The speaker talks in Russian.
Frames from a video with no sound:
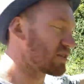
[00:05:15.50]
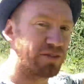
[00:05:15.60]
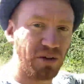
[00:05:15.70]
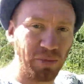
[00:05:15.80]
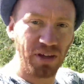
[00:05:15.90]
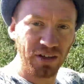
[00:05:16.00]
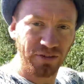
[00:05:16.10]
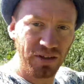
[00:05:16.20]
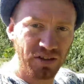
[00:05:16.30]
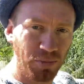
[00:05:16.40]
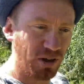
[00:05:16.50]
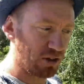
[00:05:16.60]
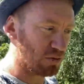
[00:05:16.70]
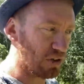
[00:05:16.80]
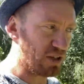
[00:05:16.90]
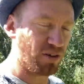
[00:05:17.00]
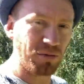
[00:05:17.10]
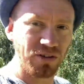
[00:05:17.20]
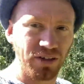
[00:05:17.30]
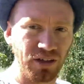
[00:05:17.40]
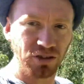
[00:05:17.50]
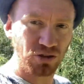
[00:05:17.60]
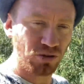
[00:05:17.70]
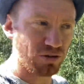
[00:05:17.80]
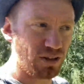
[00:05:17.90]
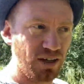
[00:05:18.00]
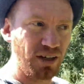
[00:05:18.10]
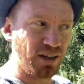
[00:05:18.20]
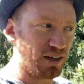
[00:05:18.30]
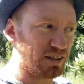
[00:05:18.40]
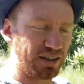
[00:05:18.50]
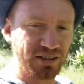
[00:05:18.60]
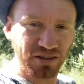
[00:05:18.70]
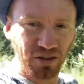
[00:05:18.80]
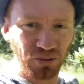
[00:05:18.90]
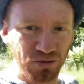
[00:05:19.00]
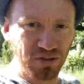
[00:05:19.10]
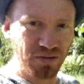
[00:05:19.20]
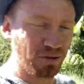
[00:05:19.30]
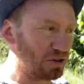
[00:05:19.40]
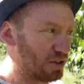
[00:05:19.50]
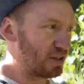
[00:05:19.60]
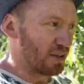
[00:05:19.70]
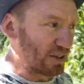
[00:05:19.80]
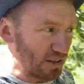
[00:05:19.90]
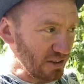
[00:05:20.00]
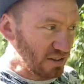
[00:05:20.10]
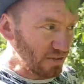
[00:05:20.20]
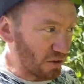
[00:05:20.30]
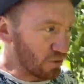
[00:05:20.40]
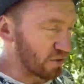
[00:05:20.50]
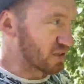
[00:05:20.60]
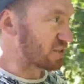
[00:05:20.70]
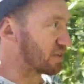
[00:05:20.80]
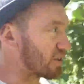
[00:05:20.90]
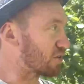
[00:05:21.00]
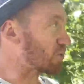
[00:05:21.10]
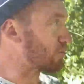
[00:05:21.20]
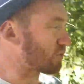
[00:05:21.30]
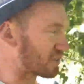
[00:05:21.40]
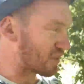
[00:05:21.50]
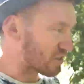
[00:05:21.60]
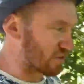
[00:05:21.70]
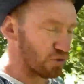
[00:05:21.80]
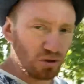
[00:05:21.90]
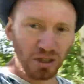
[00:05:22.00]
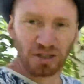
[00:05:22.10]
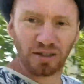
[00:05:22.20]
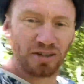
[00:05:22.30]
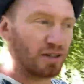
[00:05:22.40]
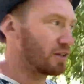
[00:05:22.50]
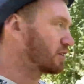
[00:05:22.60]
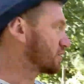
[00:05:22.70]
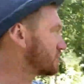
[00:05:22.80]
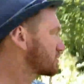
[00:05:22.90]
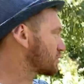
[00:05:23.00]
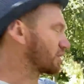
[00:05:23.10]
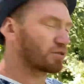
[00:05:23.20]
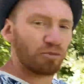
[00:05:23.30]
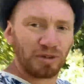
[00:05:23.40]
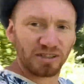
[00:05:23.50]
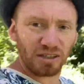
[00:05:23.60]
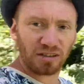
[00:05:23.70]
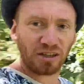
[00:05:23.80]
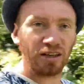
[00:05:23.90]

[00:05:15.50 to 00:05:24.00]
вербейник, видите, про который я вам говорил, что он агрессор, люди его из дворов, из цветников высаживают сюда вот в посадке